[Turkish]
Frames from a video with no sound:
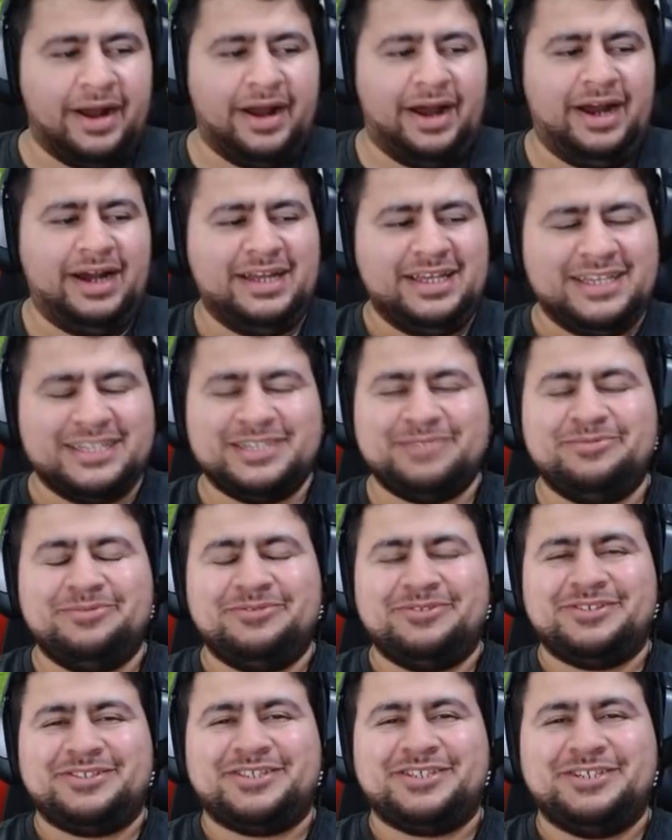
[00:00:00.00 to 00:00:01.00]
Herkese
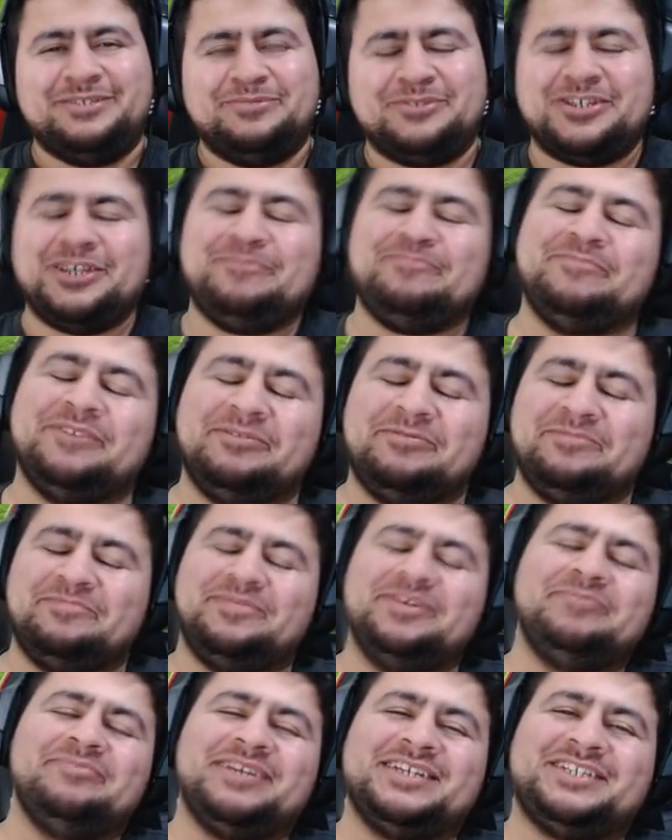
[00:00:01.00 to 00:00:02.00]
merhaba dostlarım yepyeni ve
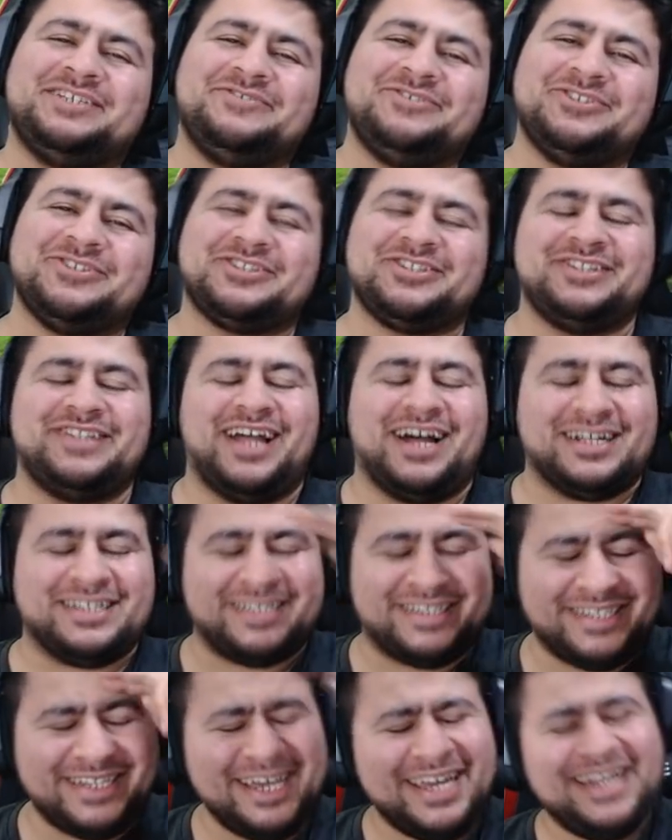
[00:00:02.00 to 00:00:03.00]
BMC videosundan
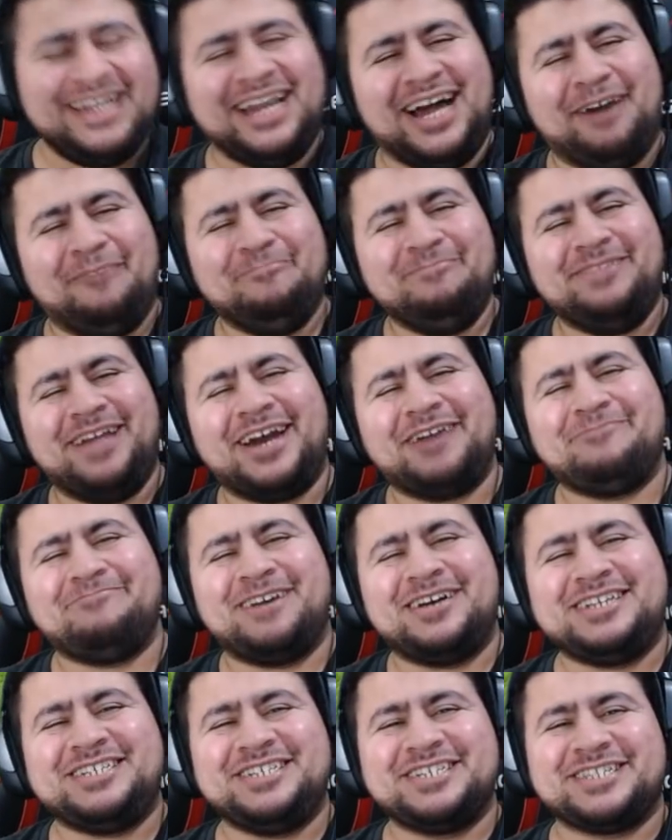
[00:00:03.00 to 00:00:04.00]
selamlar
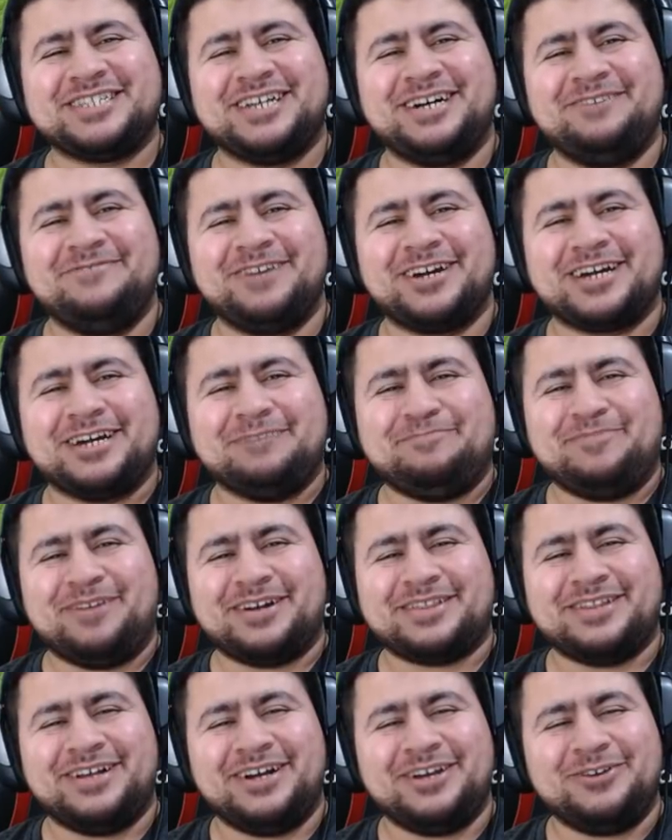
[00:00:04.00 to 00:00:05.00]
başlıktan ve
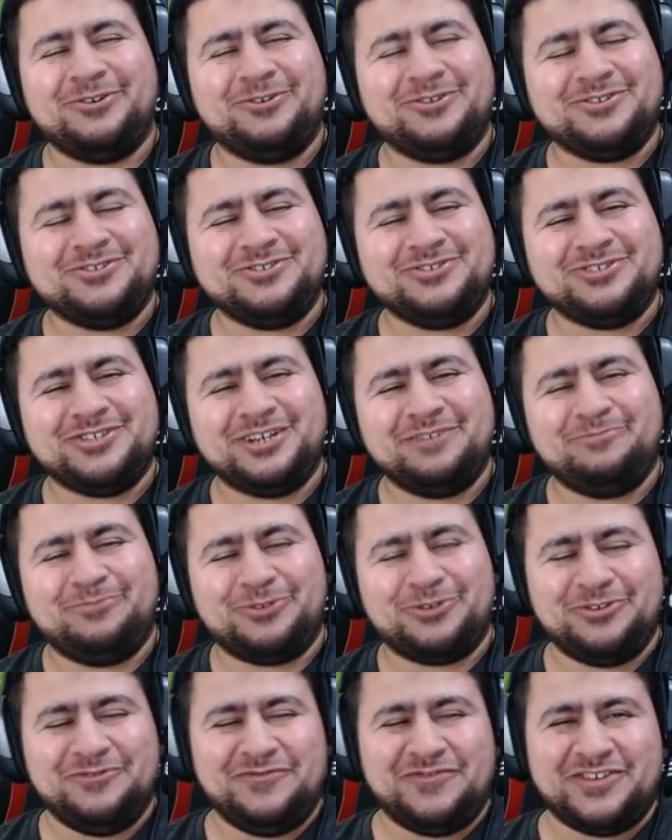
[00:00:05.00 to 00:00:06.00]
kapaktan gördüğünüz üzere
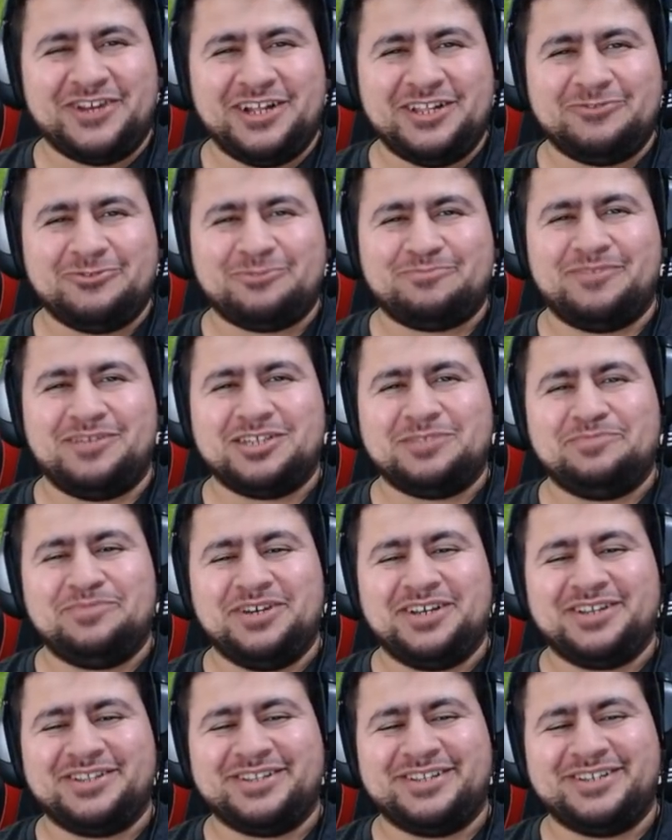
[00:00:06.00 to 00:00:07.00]
bugün Fren Tutmaz
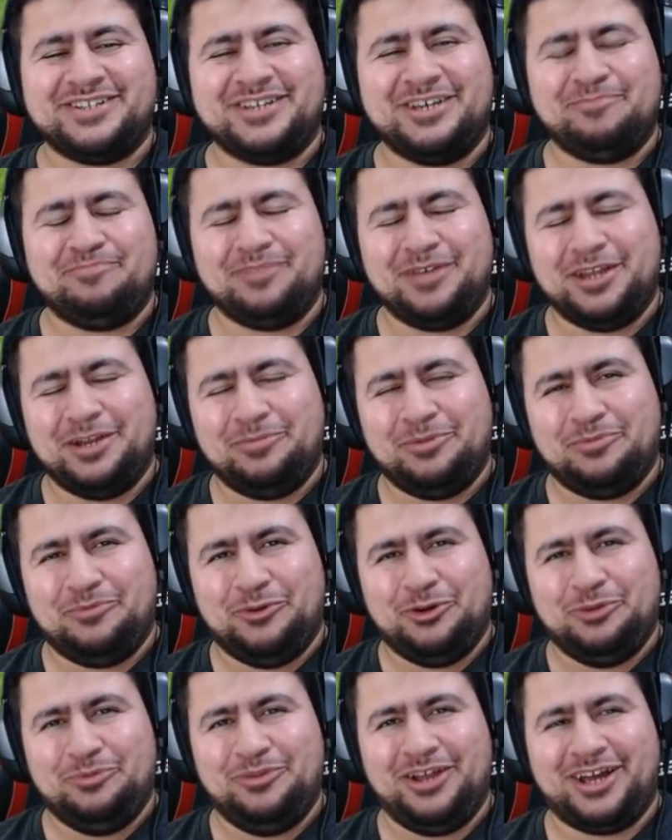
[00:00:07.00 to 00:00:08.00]
Bayırı'ndan yepyeni bir
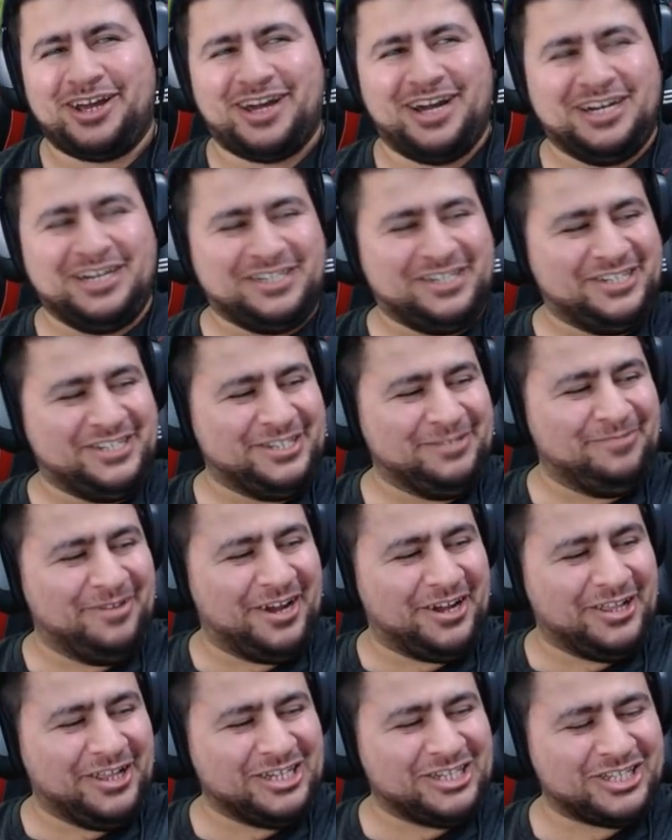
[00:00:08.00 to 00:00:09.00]
bölümüyle karşınızdayım
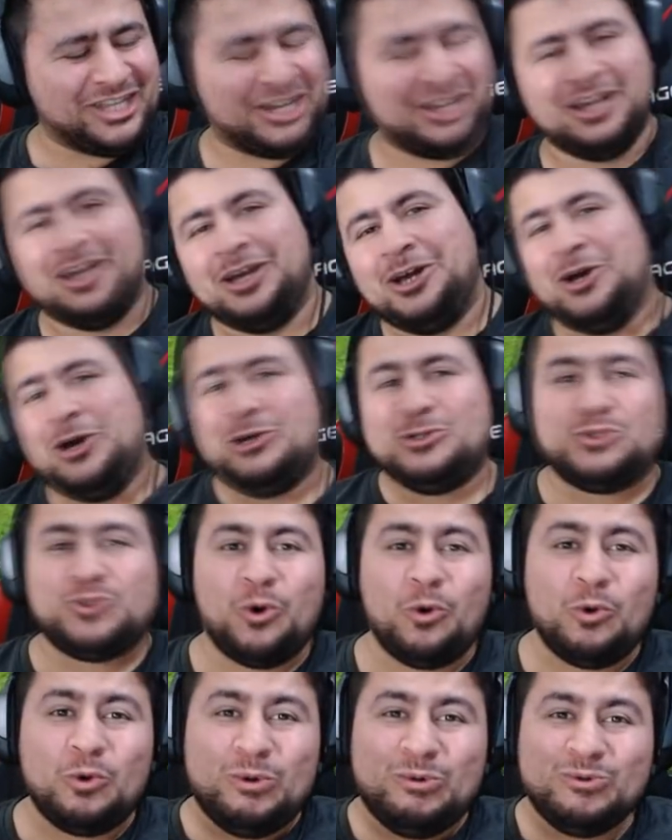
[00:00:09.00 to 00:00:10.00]
arkadaşlar
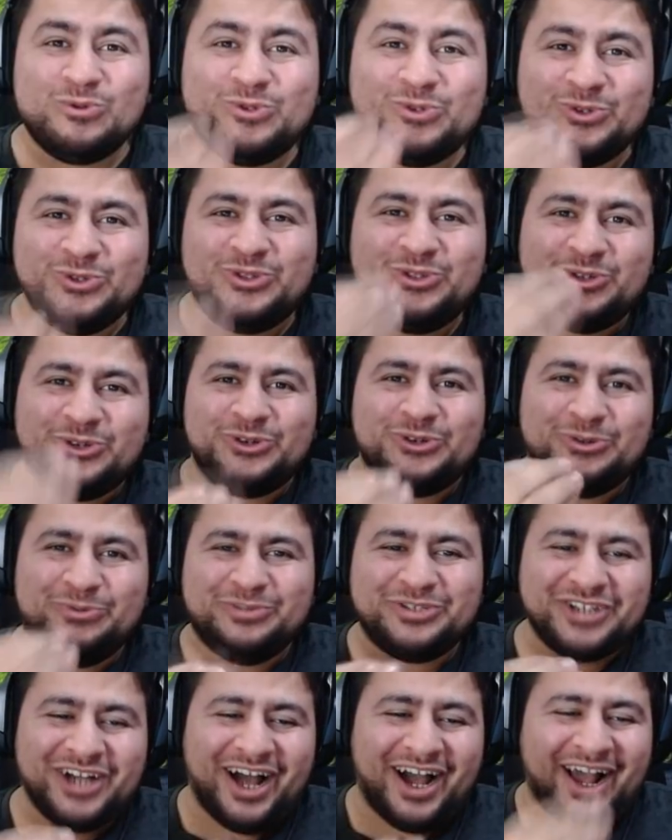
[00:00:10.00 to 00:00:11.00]
Çok uzun süre
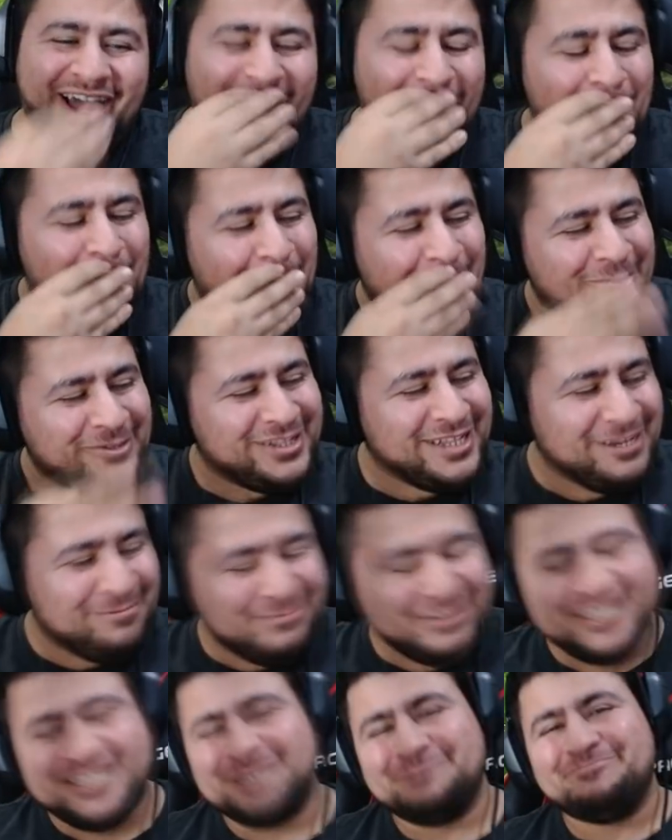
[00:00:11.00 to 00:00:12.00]
olmuş aga
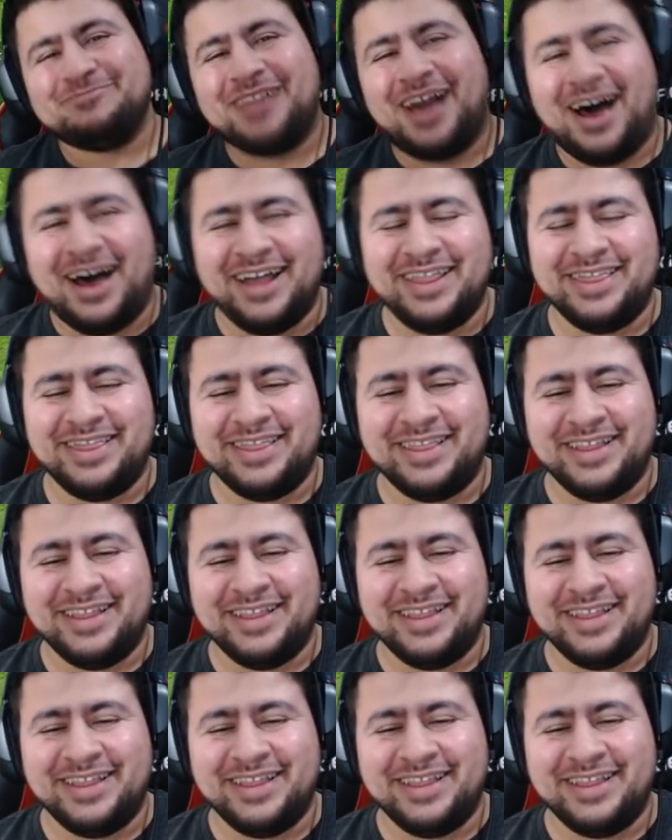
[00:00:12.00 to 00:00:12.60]
özlemişim lan